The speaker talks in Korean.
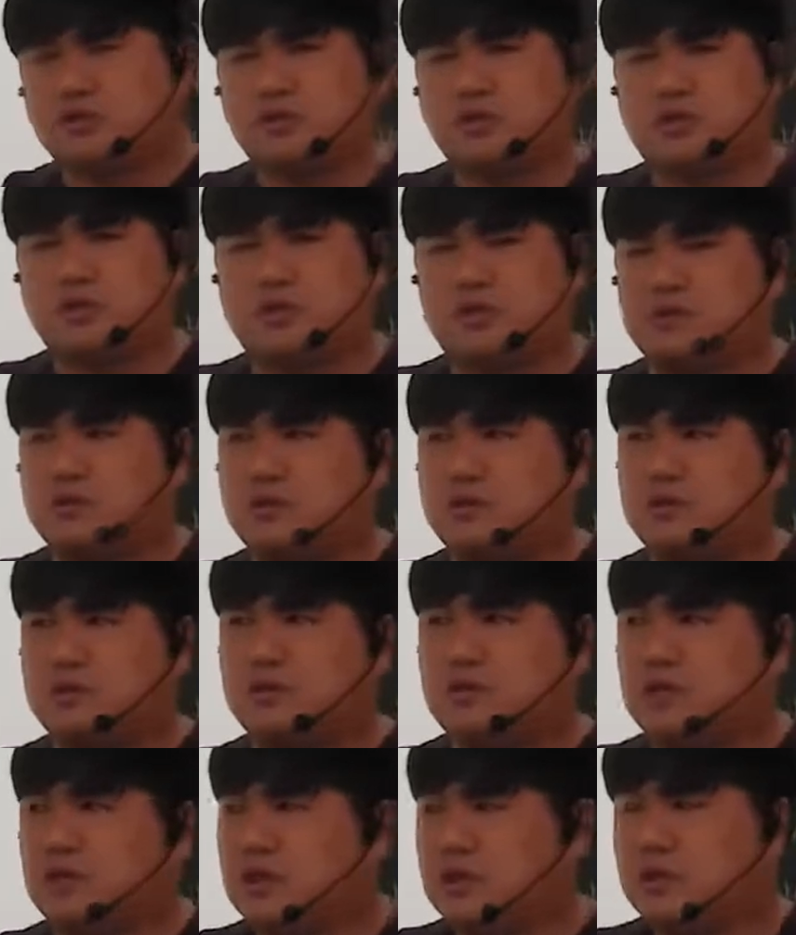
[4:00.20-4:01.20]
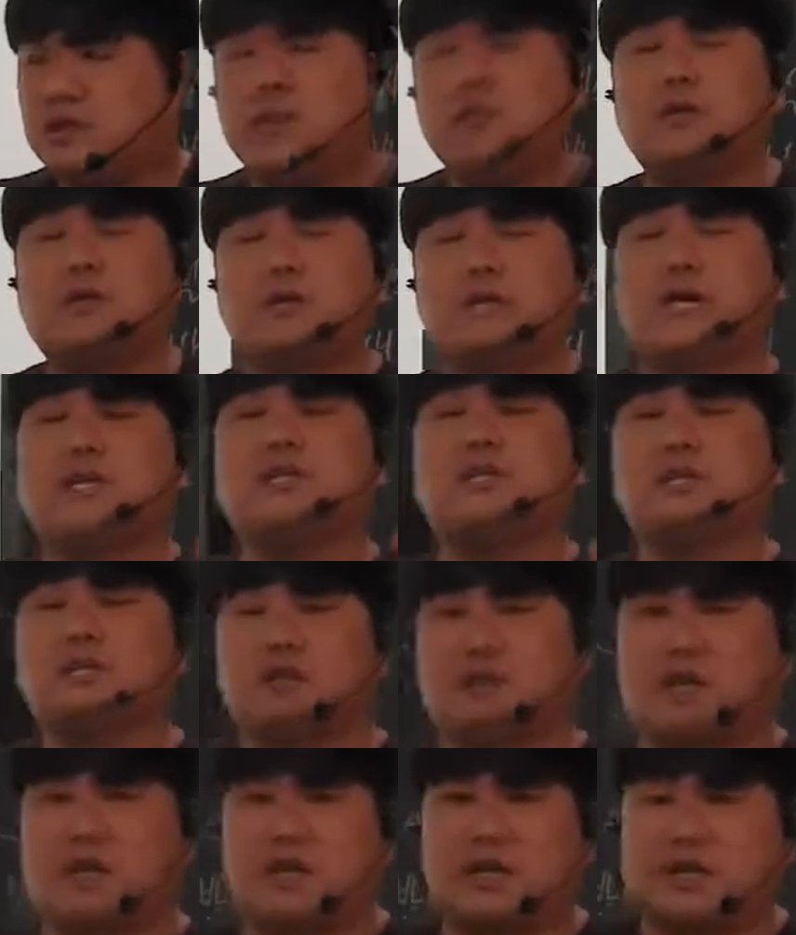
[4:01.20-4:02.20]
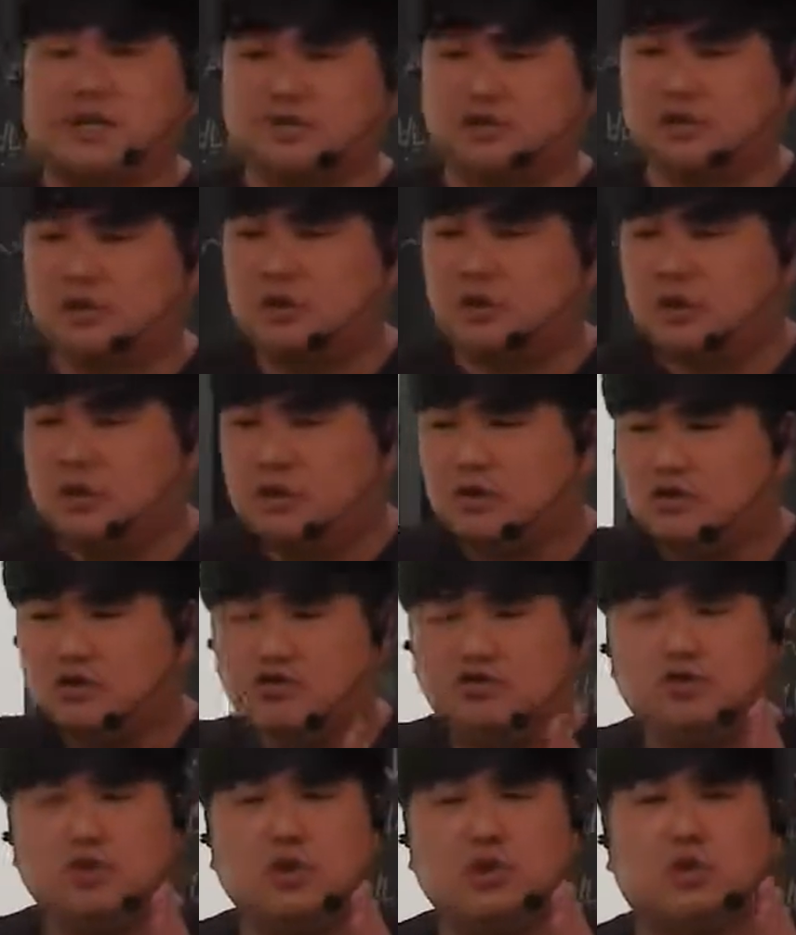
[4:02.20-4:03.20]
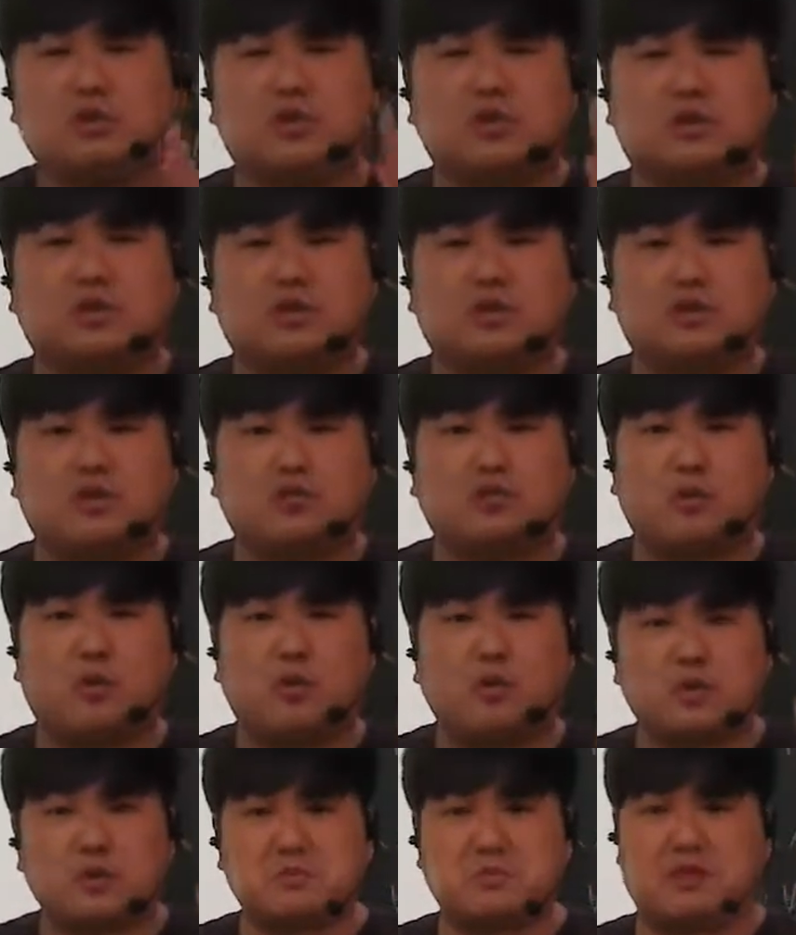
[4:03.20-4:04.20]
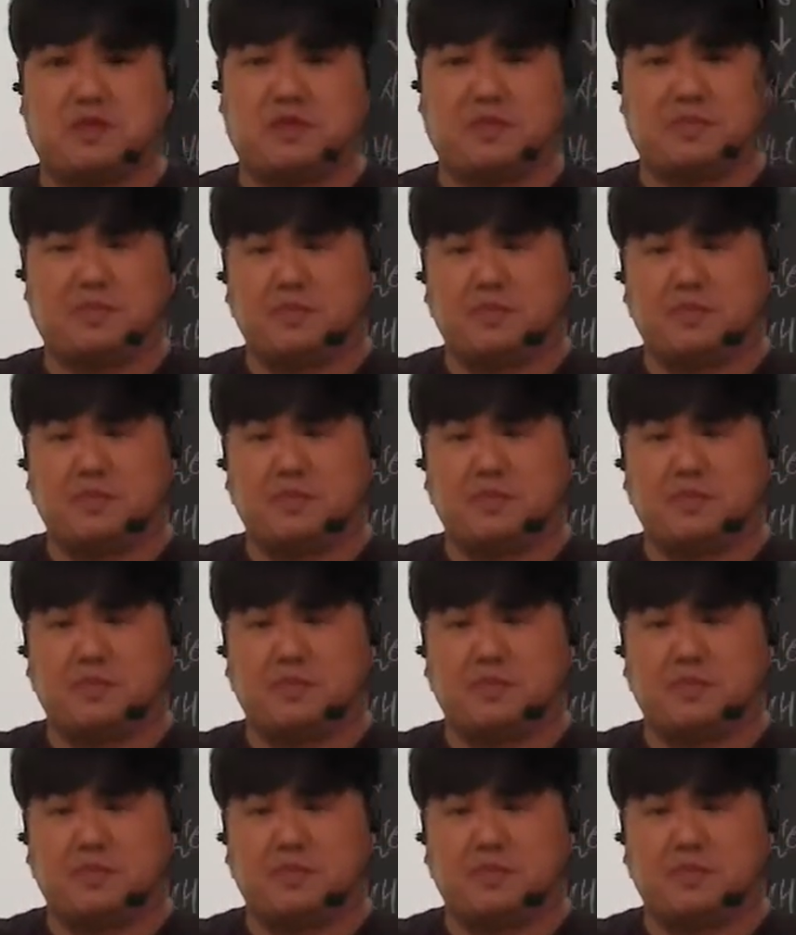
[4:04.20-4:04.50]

나왔어요. 상식적으로 알아야죠. 6.25 전쟁은 1950년.